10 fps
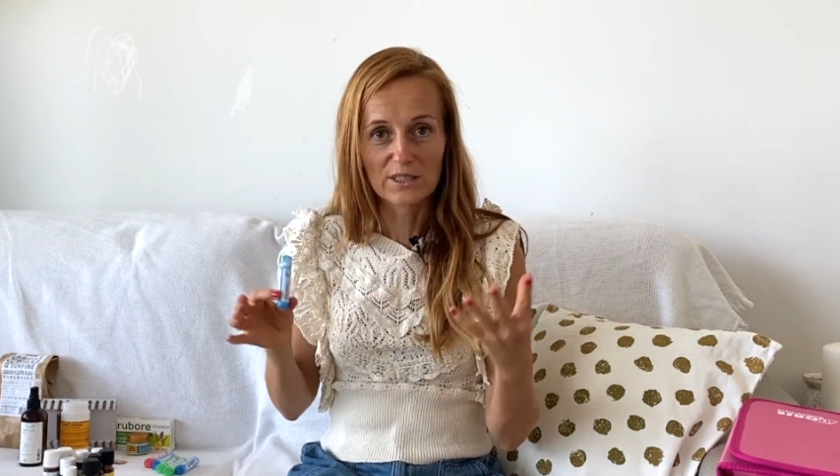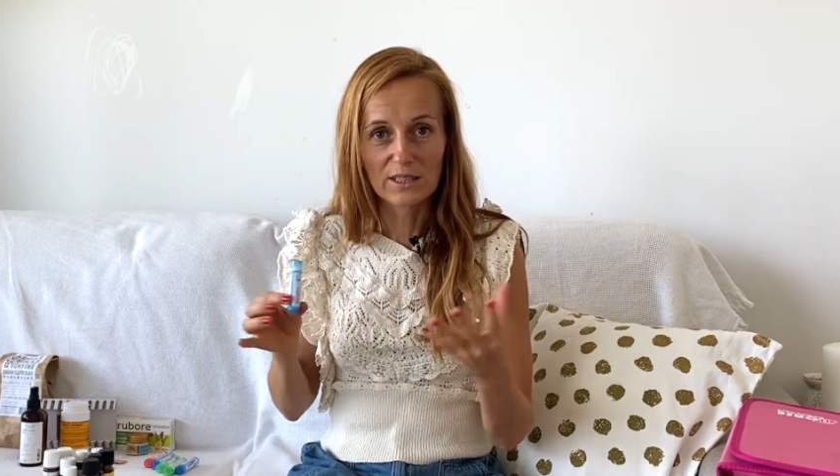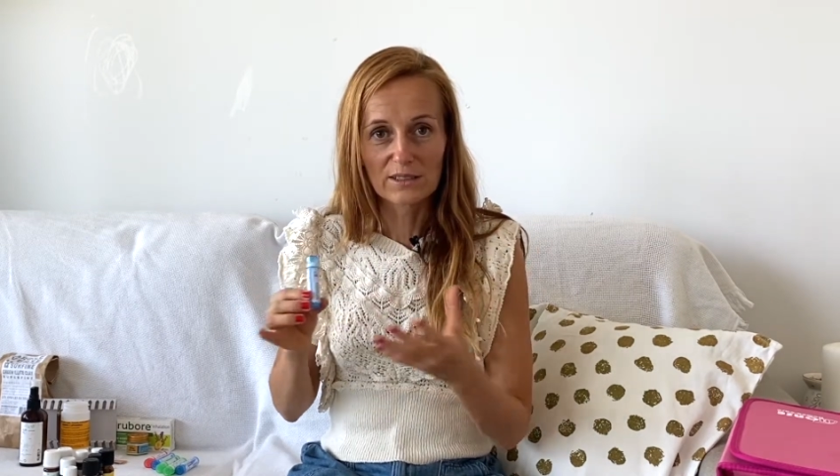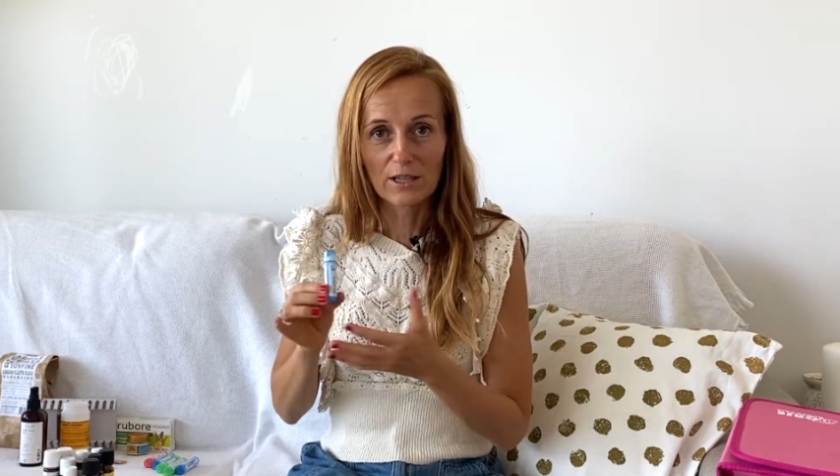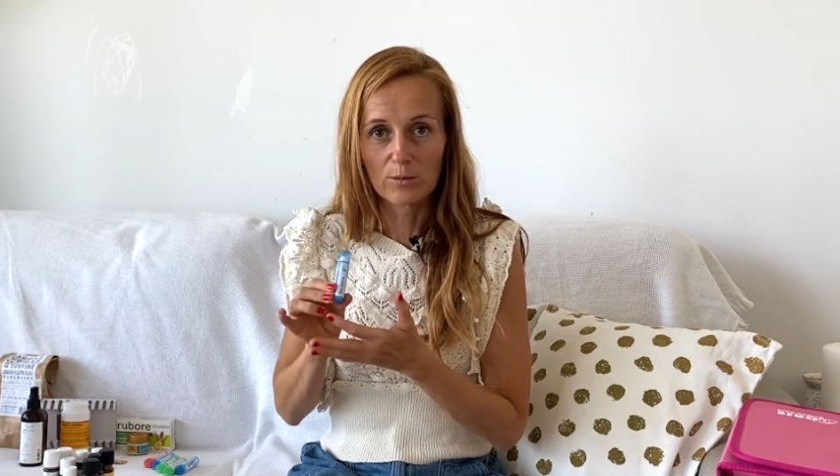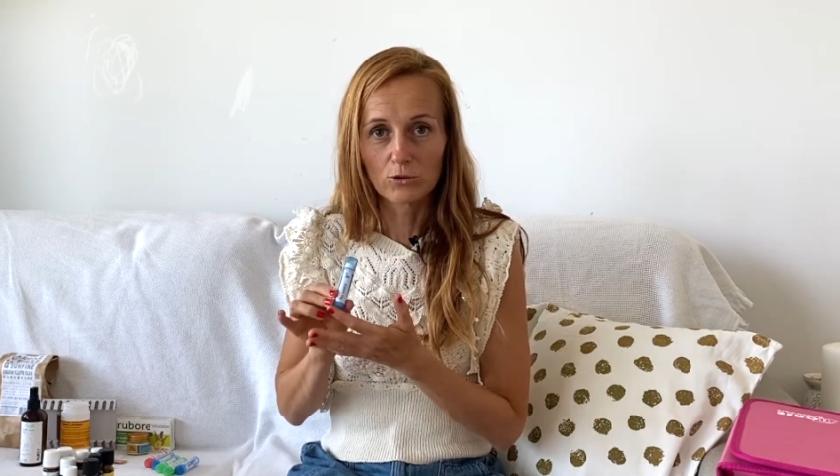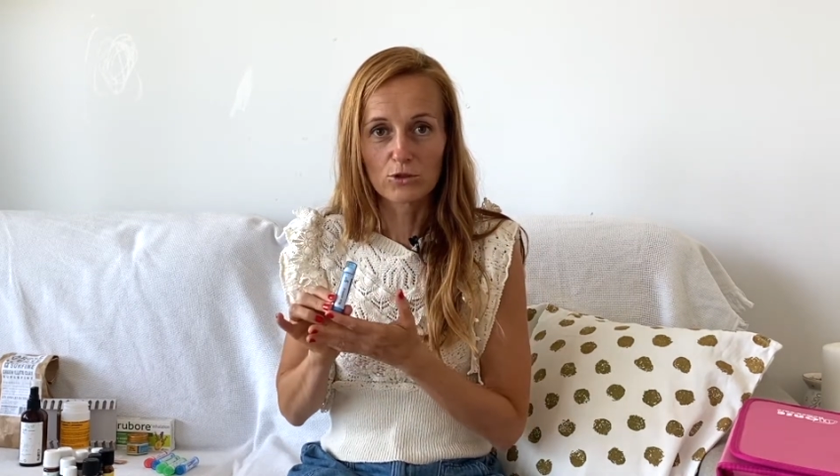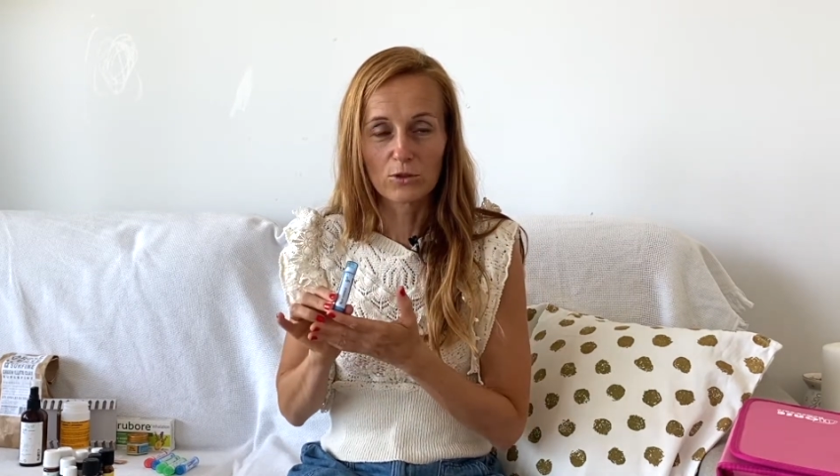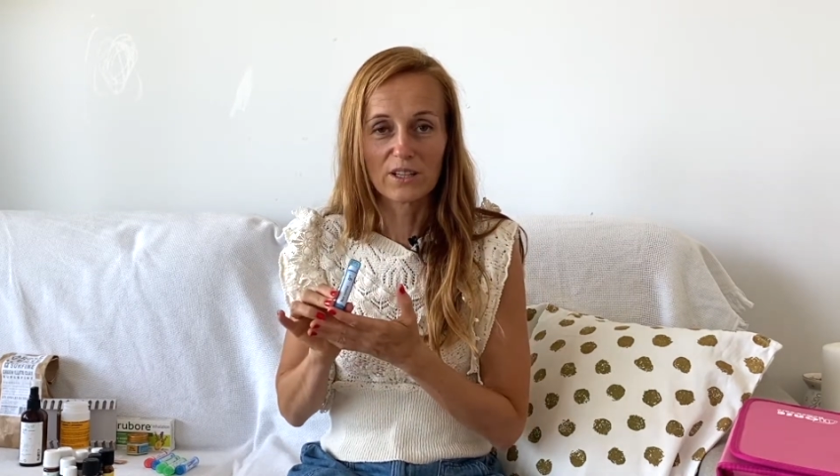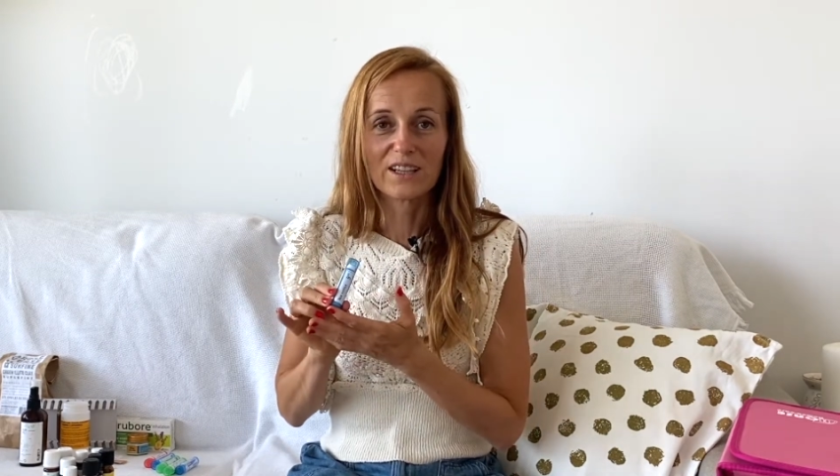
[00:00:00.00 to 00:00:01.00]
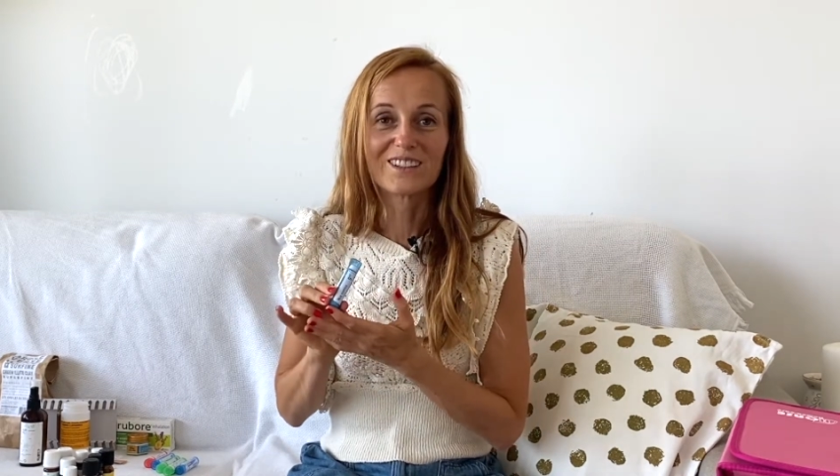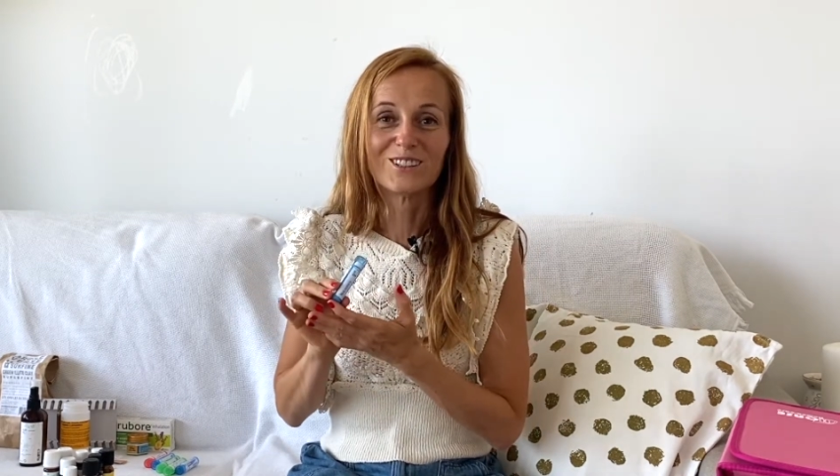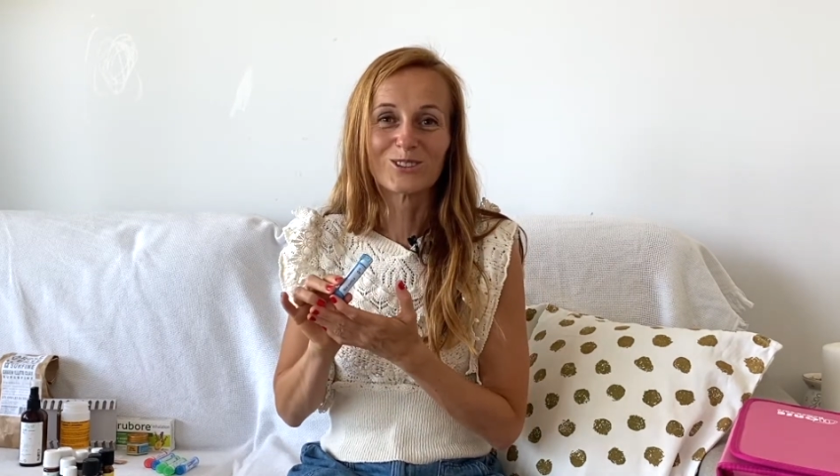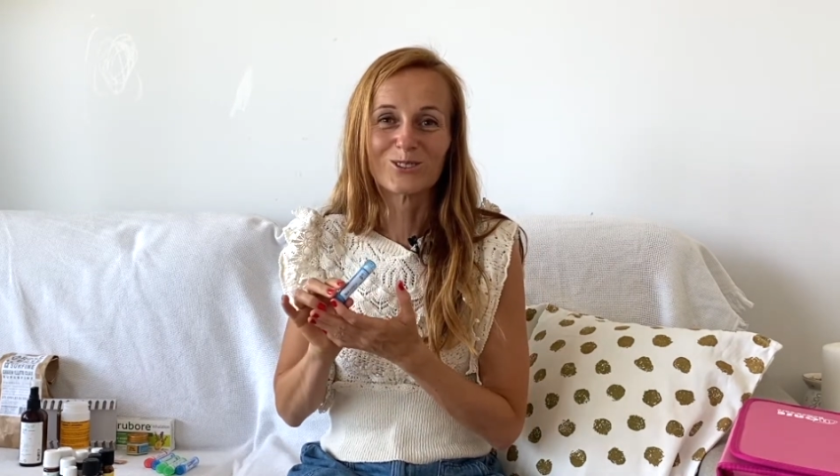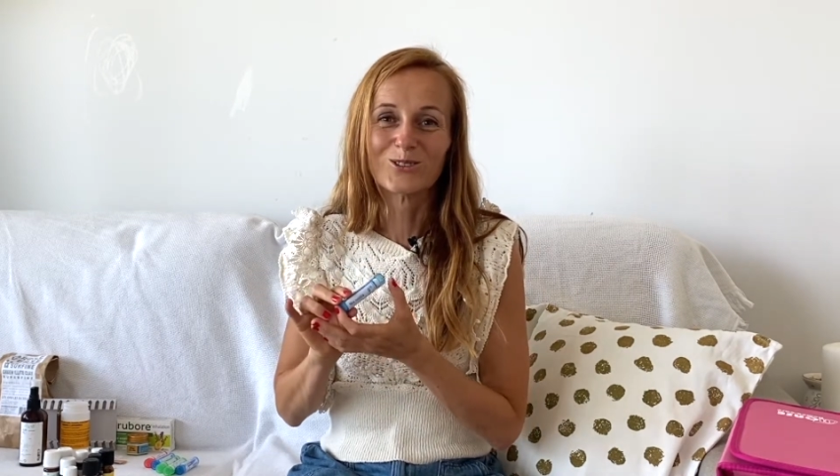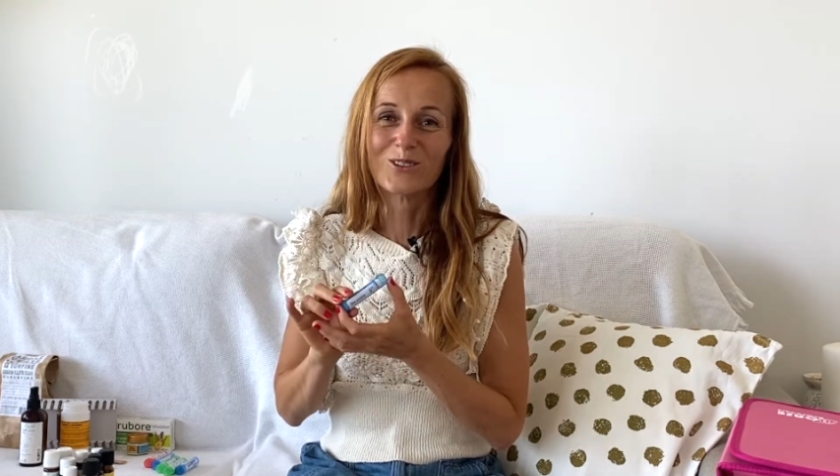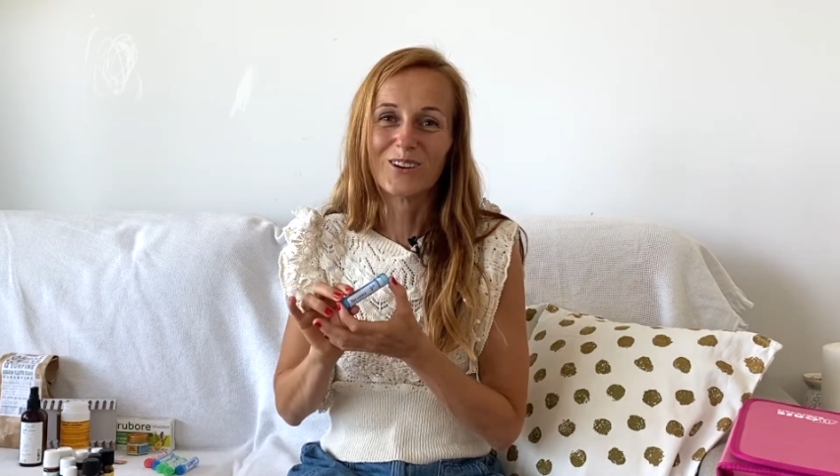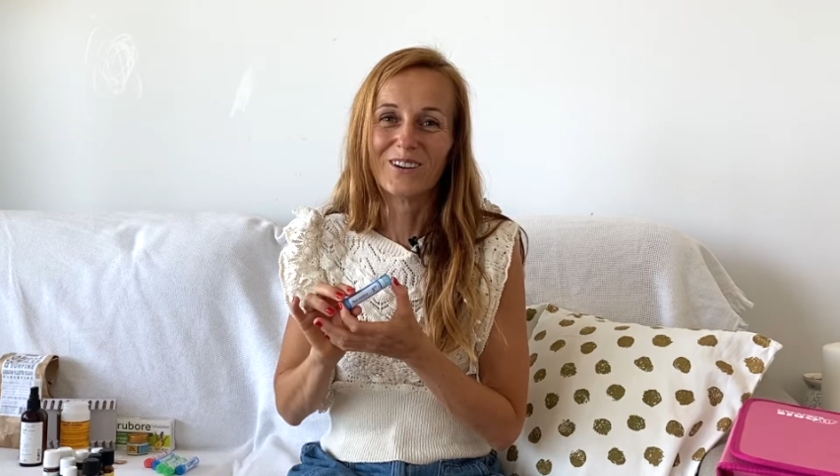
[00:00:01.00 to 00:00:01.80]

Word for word: d'états émotionnels qui sont